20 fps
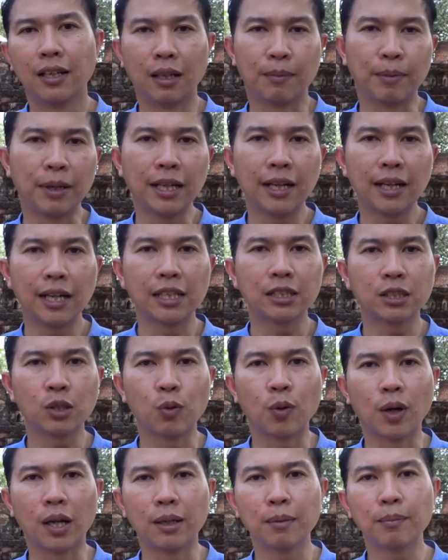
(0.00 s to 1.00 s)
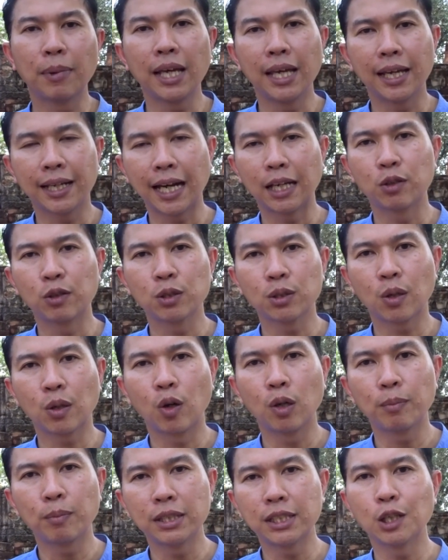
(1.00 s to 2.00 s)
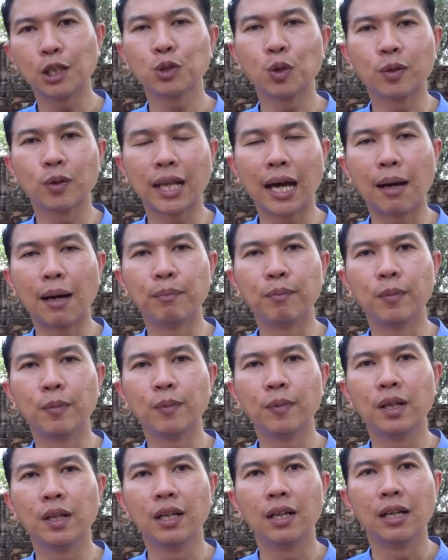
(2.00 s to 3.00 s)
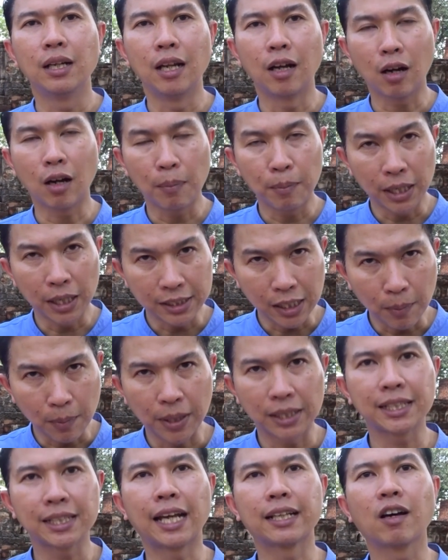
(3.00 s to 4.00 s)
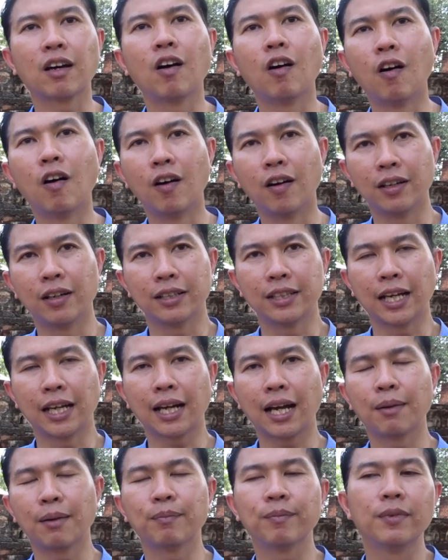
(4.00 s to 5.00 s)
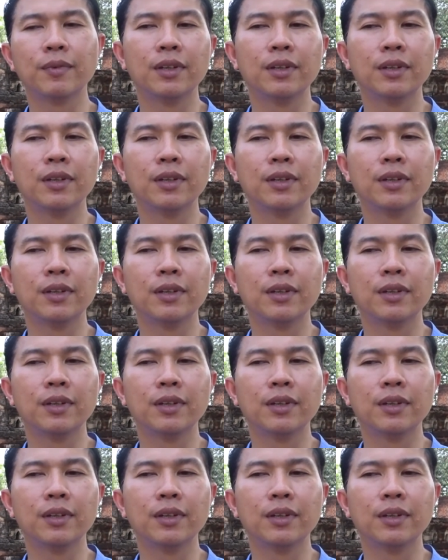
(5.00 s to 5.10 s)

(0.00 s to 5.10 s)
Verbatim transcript: พระนเรศวรพระเอกชาทศรสพระเจ้าทรงธรรมแล้วก็พระเจ้าประสาททองนะครับ